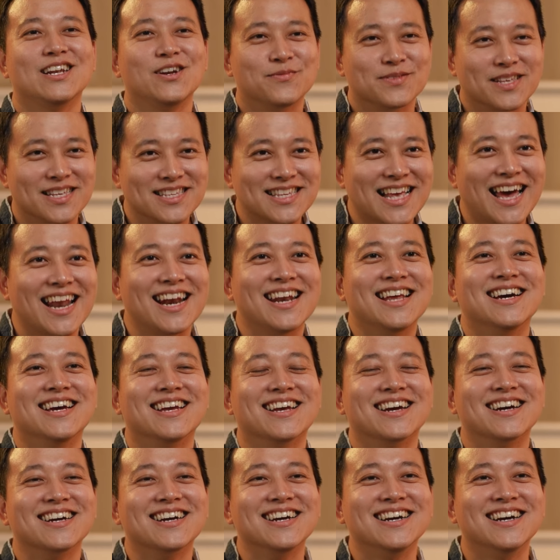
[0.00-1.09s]
สรุปสั้นๆเลย
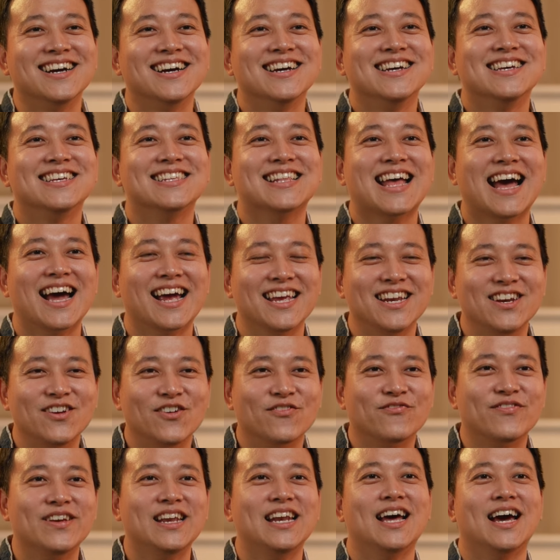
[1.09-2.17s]
ก็คือทั้งเอนโด
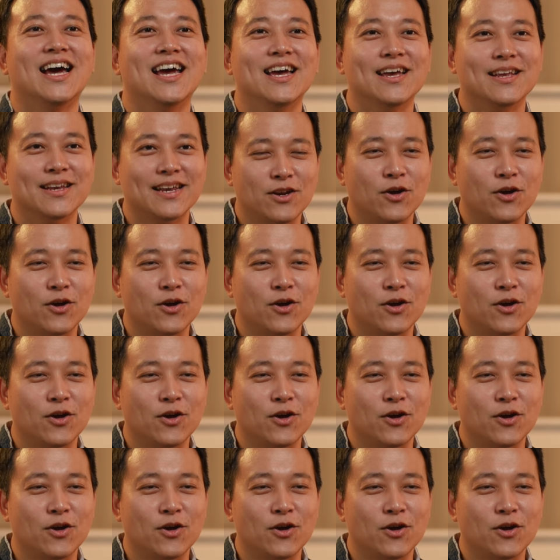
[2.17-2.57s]
ฟินและ